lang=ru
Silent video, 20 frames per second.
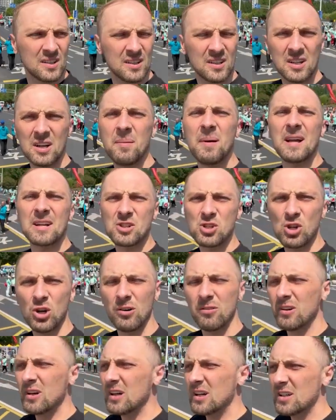Ребят, шо
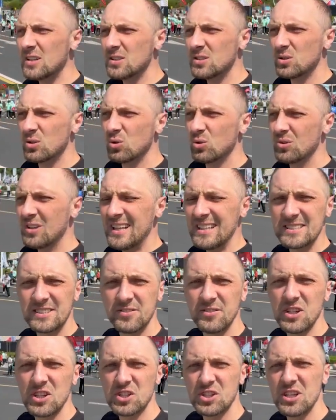вы? У нас
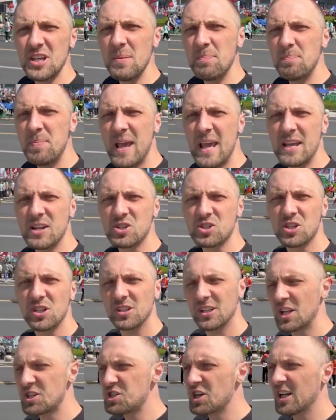движ ебейший.
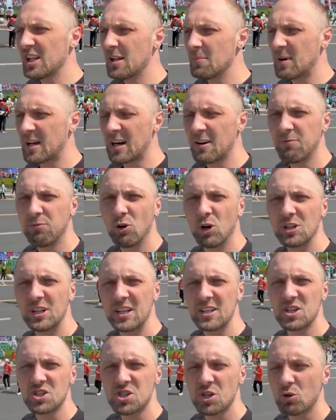Начало марафона.
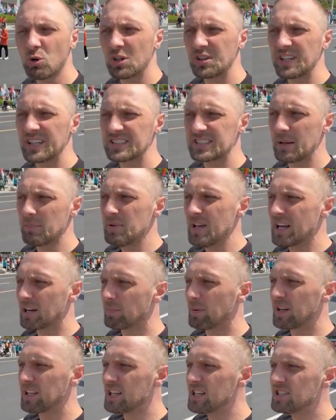Ежегодный забег,
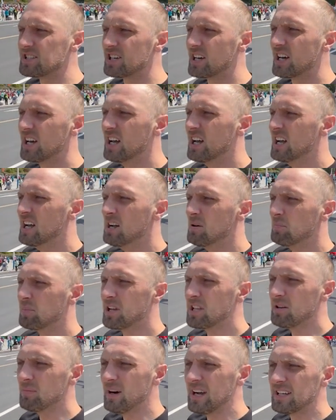прикиньте.
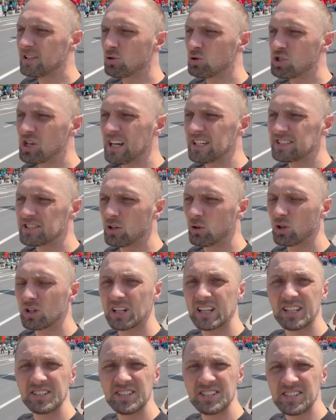Принимает участие
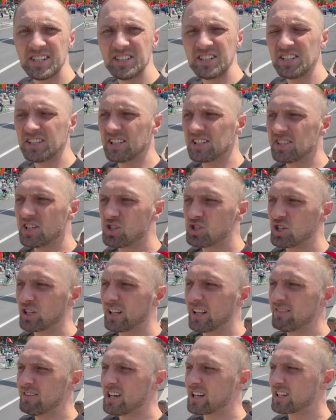около 10 тысяч
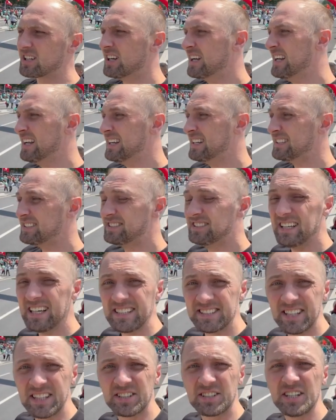человек.
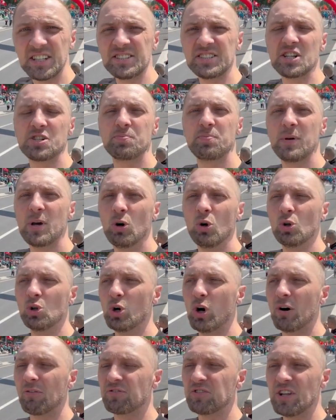10 тысяч
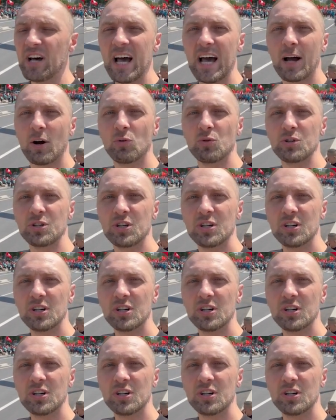бегунов, нахуй.